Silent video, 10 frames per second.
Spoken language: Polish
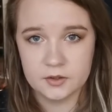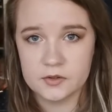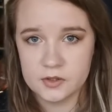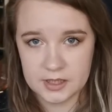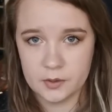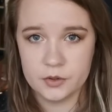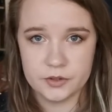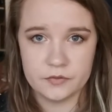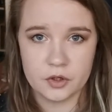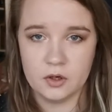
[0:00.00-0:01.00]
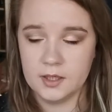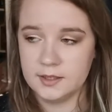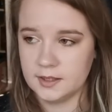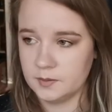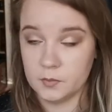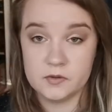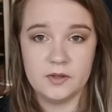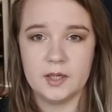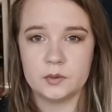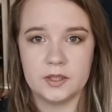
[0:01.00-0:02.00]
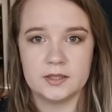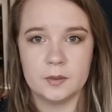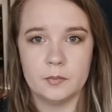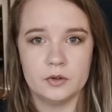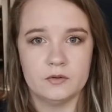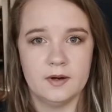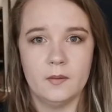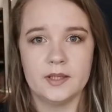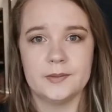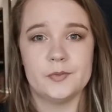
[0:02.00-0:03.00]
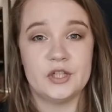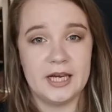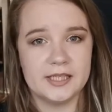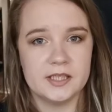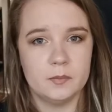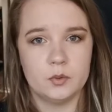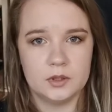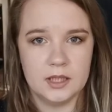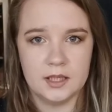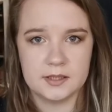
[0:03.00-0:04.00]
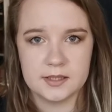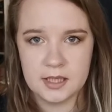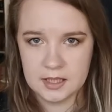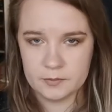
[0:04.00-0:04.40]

to co działo się w szkole, ta atmosfera, która tam panowała, te przyjaźnie były dla nas,